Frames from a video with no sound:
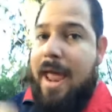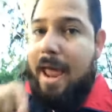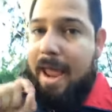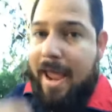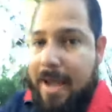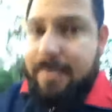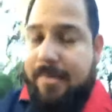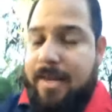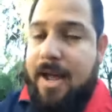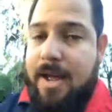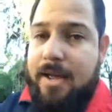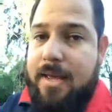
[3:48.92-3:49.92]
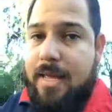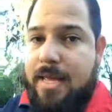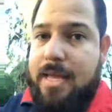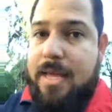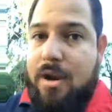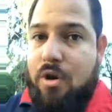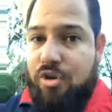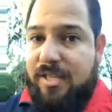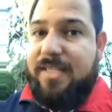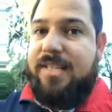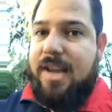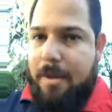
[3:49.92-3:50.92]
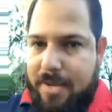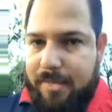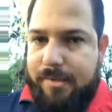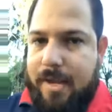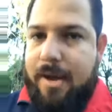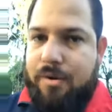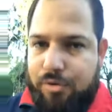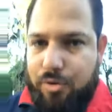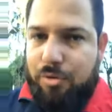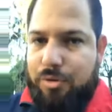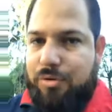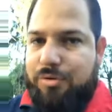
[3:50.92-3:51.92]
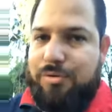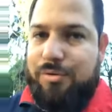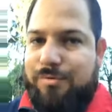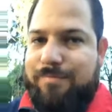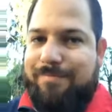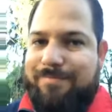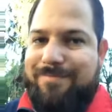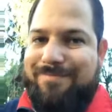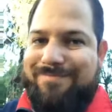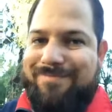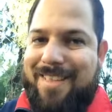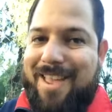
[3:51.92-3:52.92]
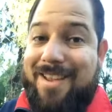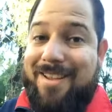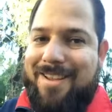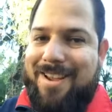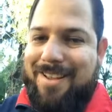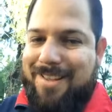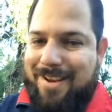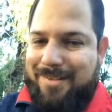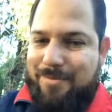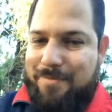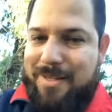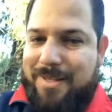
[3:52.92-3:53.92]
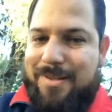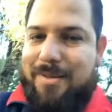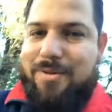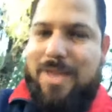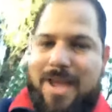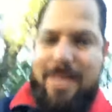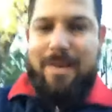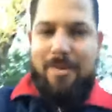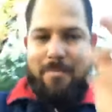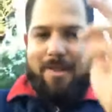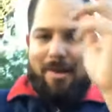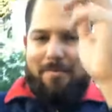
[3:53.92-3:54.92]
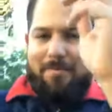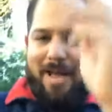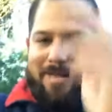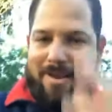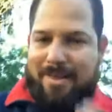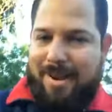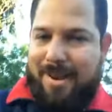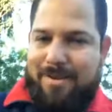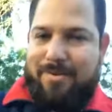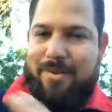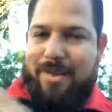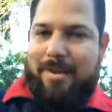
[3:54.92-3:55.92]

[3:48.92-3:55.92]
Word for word: Él será quien nos esclavice a nosotros tengas un bendecido día en el nombre del Padre, del Hijo y del